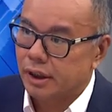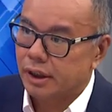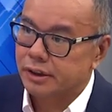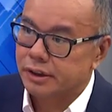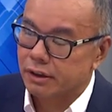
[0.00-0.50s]

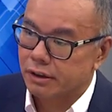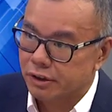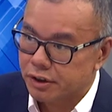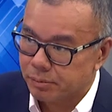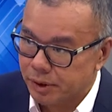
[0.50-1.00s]
Nah, secara
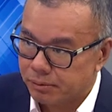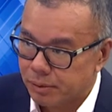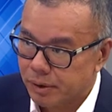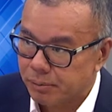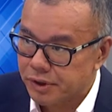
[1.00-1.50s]
resmi
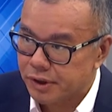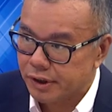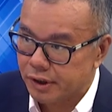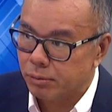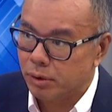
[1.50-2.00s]
pemilihan
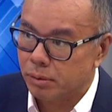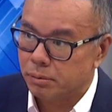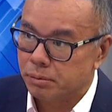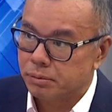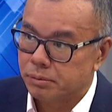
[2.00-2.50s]
presiden ini belum